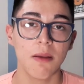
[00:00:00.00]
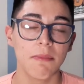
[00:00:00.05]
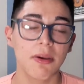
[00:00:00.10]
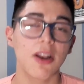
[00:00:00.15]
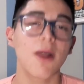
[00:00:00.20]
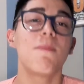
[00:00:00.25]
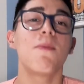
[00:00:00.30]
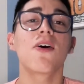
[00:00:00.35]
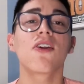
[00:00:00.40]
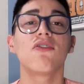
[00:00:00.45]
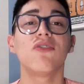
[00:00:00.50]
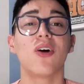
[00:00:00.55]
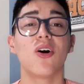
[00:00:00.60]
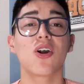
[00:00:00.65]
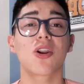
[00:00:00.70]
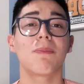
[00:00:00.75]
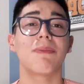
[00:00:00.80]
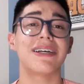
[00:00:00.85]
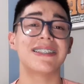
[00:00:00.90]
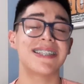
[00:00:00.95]
Pero por
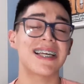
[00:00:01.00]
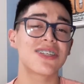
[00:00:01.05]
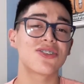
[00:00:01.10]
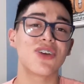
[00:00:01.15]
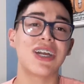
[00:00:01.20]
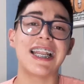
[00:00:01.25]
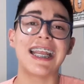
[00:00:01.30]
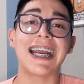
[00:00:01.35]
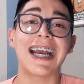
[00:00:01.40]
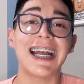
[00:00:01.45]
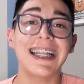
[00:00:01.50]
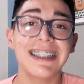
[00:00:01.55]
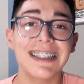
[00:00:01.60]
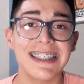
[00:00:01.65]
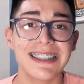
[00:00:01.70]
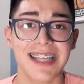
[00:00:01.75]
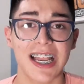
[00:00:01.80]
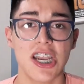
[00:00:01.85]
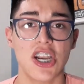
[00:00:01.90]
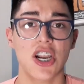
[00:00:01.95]
favor, payaso, alejate
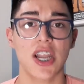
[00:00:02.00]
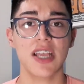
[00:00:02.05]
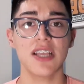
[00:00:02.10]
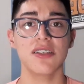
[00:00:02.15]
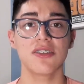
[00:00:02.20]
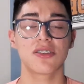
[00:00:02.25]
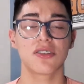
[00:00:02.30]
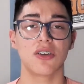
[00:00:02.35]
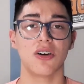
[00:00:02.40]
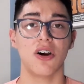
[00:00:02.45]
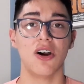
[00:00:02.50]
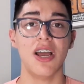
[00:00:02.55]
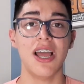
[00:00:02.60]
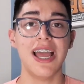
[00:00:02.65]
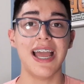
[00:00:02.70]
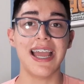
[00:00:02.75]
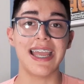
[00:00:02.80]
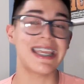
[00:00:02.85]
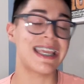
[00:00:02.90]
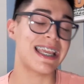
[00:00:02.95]
de San Lorenzo.
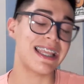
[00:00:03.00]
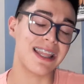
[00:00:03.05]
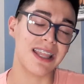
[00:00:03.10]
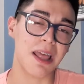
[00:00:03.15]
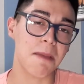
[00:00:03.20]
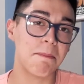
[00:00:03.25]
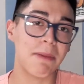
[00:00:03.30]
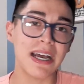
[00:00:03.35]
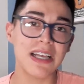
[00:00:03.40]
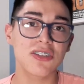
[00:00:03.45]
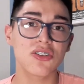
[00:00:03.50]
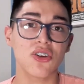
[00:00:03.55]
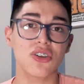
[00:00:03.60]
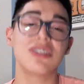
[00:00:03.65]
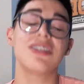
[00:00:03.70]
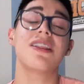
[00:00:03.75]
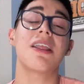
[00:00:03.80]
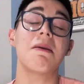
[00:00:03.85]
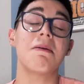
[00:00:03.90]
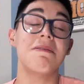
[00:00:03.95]
Y de paso,
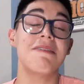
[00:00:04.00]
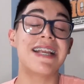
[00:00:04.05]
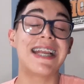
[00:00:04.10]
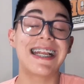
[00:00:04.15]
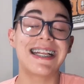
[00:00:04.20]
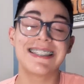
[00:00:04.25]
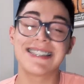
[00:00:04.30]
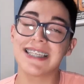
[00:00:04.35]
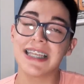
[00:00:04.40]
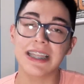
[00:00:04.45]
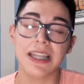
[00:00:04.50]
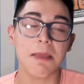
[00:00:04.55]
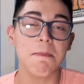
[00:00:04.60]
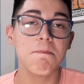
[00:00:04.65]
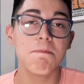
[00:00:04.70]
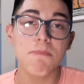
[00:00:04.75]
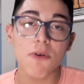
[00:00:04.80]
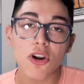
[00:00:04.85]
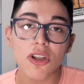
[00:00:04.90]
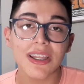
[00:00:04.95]
si te, si te
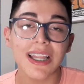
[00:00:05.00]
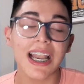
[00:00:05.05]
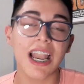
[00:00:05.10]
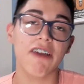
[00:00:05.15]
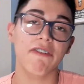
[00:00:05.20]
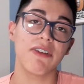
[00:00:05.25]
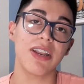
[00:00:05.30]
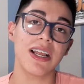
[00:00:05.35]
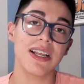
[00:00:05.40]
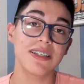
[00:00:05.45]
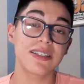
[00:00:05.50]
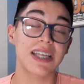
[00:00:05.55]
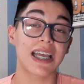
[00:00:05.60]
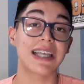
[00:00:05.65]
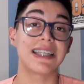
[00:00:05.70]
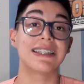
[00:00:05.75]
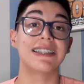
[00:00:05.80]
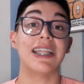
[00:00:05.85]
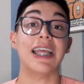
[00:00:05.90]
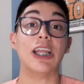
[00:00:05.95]
importan las
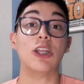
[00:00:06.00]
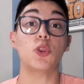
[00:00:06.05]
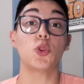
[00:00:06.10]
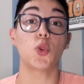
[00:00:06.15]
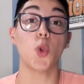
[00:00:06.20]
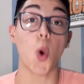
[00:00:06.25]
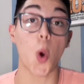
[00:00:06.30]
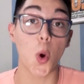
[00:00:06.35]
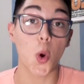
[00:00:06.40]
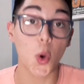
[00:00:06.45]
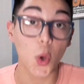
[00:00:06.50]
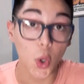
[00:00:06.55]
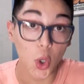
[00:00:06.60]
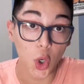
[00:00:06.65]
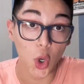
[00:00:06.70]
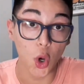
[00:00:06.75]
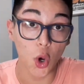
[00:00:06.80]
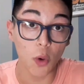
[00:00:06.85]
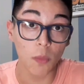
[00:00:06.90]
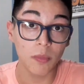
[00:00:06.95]
finanzas de tu
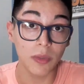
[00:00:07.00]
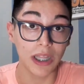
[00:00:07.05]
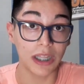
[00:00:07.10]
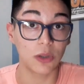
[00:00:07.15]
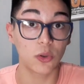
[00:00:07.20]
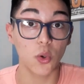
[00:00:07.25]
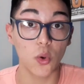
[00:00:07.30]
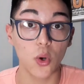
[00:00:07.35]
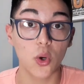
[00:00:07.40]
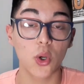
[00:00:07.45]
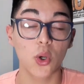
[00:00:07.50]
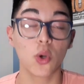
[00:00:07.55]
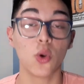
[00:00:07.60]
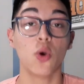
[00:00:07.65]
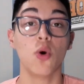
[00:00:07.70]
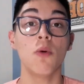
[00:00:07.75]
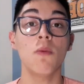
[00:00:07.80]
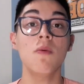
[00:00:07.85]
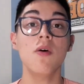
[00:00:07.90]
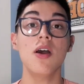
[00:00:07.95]
club, de tu
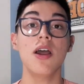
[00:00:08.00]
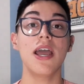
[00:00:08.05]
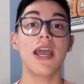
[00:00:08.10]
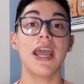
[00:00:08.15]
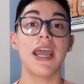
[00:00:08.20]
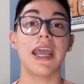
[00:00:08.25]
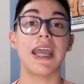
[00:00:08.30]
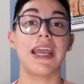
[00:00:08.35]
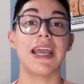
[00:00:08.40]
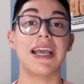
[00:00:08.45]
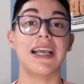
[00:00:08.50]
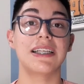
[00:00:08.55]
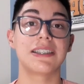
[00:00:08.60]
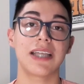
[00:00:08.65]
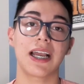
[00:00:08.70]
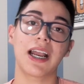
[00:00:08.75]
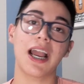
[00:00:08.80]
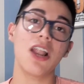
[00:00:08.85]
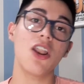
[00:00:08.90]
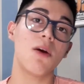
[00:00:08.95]
club, eh,
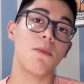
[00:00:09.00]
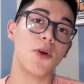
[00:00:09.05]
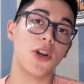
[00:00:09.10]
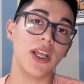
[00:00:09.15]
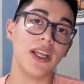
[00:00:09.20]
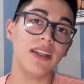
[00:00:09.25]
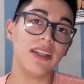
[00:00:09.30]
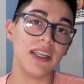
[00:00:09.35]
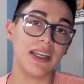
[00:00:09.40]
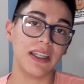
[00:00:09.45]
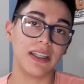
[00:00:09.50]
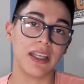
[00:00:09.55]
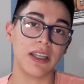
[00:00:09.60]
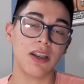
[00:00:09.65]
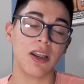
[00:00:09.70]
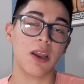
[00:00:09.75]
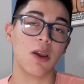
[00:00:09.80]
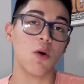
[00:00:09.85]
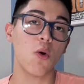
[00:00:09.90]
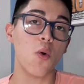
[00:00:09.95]
sacalo a Monetti que
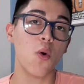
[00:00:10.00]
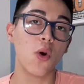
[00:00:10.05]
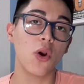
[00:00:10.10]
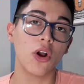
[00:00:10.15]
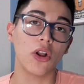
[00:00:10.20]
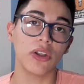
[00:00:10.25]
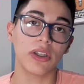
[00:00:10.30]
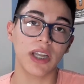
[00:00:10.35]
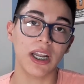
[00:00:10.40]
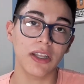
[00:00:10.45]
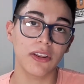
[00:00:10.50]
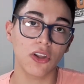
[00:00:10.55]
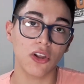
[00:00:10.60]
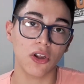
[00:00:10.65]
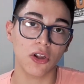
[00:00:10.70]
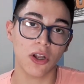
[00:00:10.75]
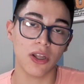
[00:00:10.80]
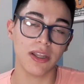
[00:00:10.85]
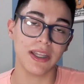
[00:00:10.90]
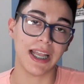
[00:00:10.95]
tiene un
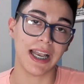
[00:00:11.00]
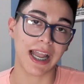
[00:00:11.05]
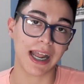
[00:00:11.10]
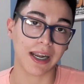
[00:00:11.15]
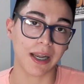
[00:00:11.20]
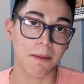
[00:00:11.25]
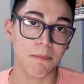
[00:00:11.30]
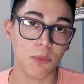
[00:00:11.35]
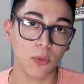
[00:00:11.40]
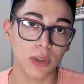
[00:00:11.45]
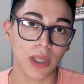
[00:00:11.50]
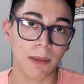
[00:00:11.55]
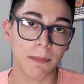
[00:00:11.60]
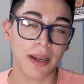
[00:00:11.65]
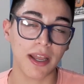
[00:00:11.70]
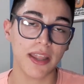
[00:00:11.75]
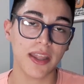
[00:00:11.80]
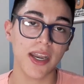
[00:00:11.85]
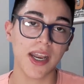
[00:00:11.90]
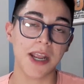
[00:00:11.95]
contrato de la reputa
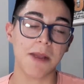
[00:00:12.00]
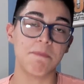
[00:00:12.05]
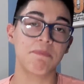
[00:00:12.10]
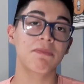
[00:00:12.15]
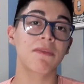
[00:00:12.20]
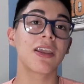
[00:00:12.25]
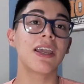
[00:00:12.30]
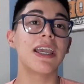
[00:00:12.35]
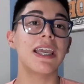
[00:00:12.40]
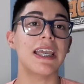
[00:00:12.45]
madre.